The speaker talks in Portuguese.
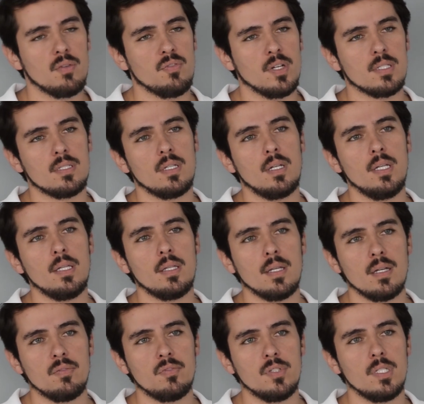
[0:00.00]
que
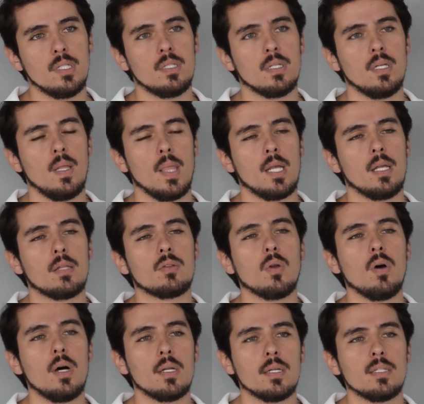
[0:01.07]
facilitem a vida e
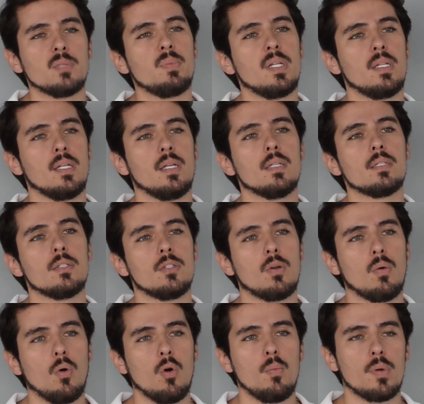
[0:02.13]
tornem a experiência
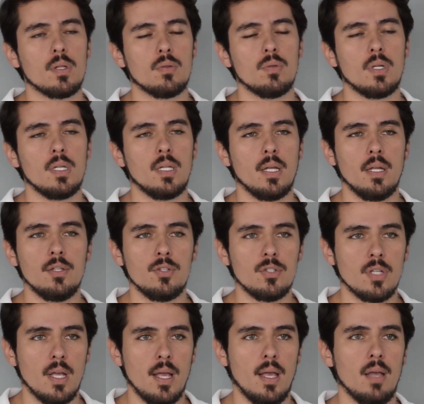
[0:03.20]
de compra do
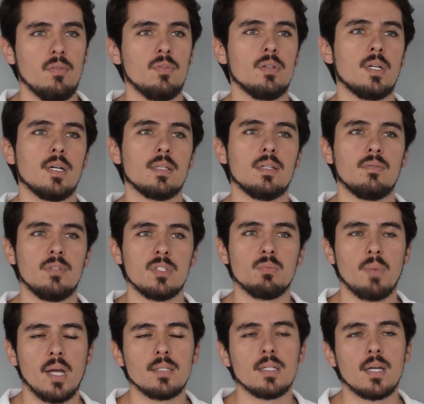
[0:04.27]
cliente GF cada
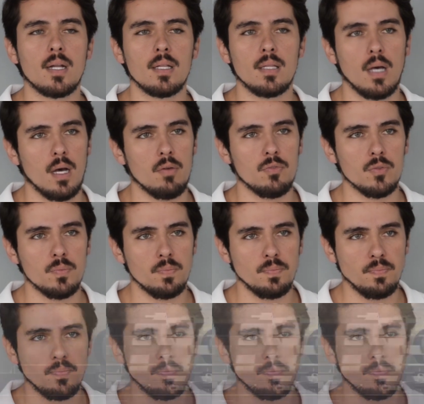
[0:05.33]
vez mais agradável.